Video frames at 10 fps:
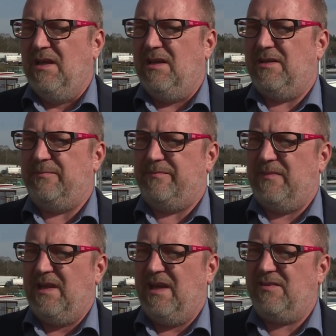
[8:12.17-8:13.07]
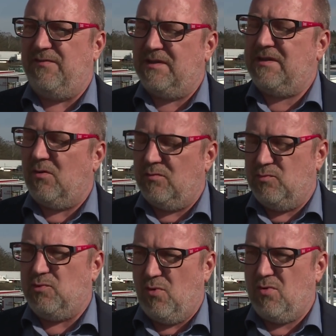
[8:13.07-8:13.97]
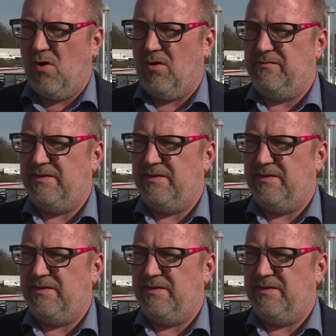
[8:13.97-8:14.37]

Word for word: Ähm, es wird der Unmut hochkochen.